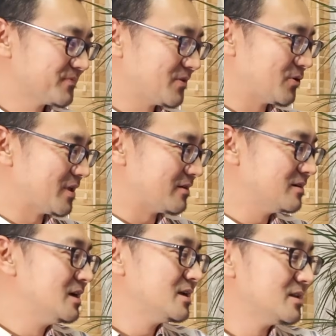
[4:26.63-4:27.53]
こうな
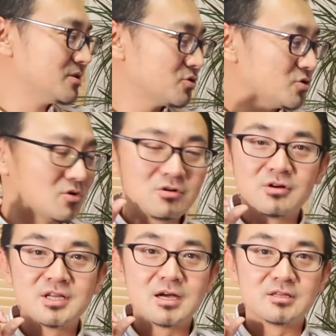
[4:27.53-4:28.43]
る。で、喉の奥
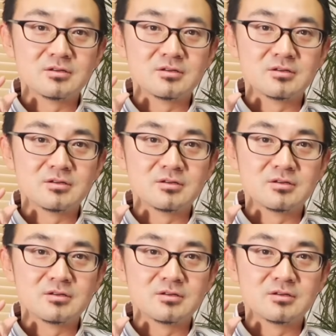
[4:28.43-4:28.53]
を開いて